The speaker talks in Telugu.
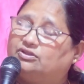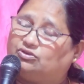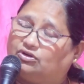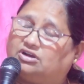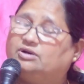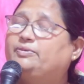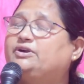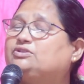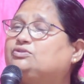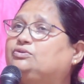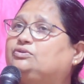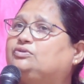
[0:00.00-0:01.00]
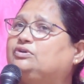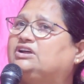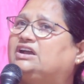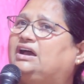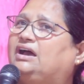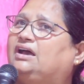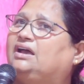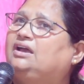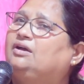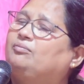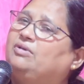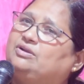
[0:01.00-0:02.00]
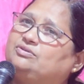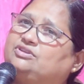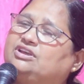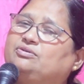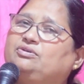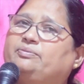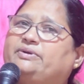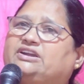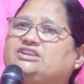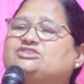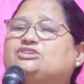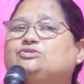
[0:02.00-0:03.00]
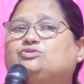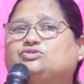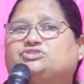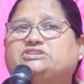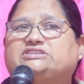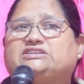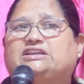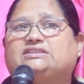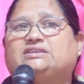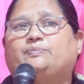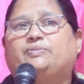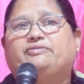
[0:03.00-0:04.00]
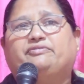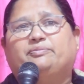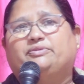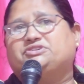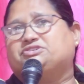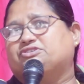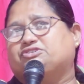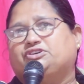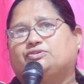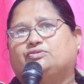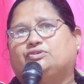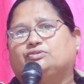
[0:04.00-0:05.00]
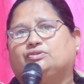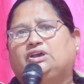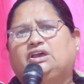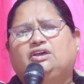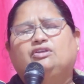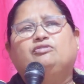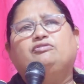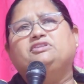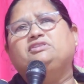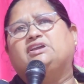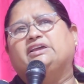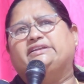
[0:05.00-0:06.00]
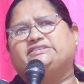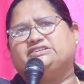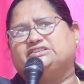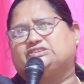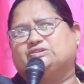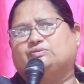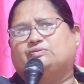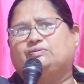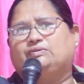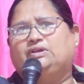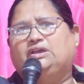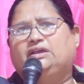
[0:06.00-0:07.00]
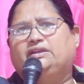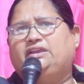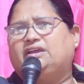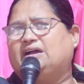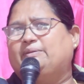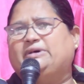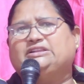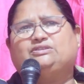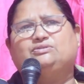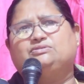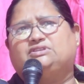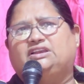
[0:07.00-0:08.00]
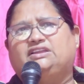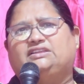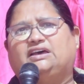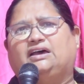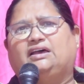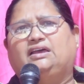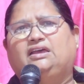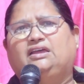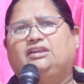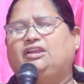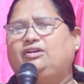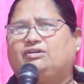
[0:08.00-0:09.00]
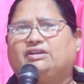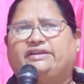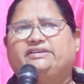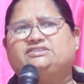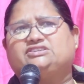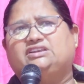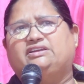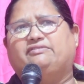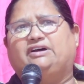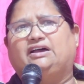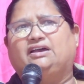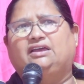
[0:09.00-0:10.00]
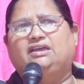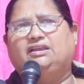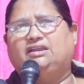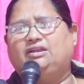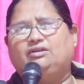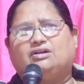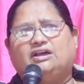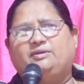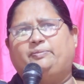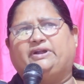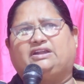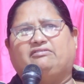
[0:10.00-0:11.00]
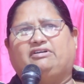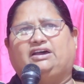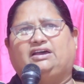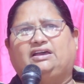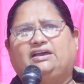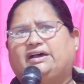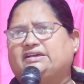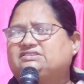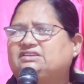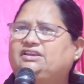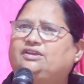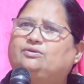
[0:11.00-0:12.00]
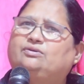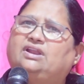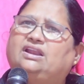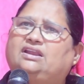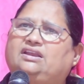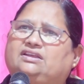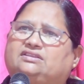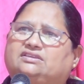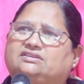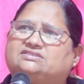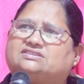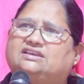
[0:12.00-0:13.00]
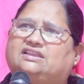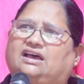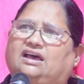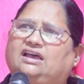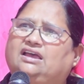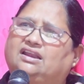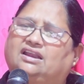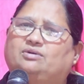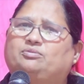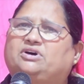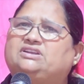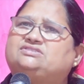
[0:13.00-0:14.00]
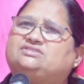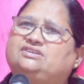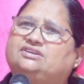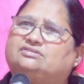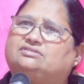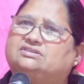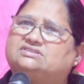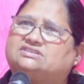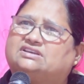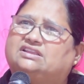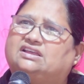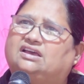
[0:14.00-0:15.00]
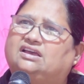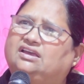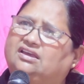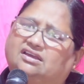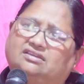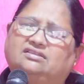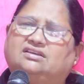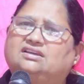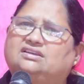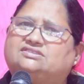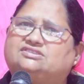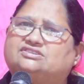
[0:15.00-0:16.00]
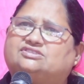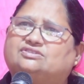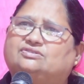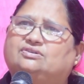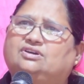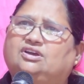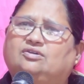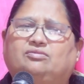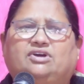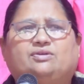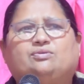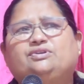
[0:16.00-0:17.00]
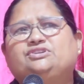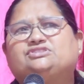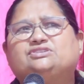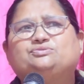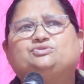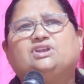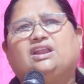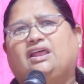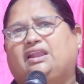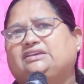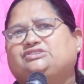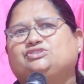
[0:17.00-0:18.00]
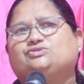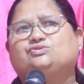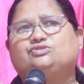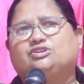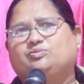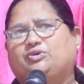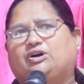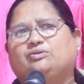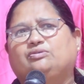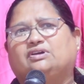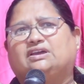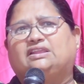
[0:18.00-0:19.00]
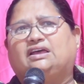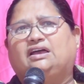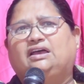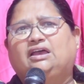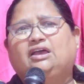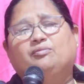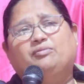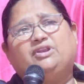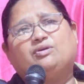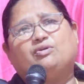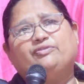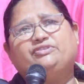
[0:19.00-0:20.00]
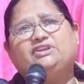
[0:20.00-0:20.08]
తొక్కబడుతూ ఉంటుండగా మనం దేవుని బట్టి సంతోషించాలి తప్ప విమర్శ చేయకూడదు నువ్వెందుకు ఇలా చేసావు నీకు ఆ మాత్రం తెలీదా నన్ను గ్రహించలేవా నన్ను కనిపెట్టవా అసలు నేనున్నానని నీకు తెలుసు కదా నా మనసు నీకు తెలుసు కదా ఎందుకు ఇలా చేసావు మరి కొన్ని సంవత్సరాలు అలా చేస్తుంటే బాగుండు కదా మరి కొంత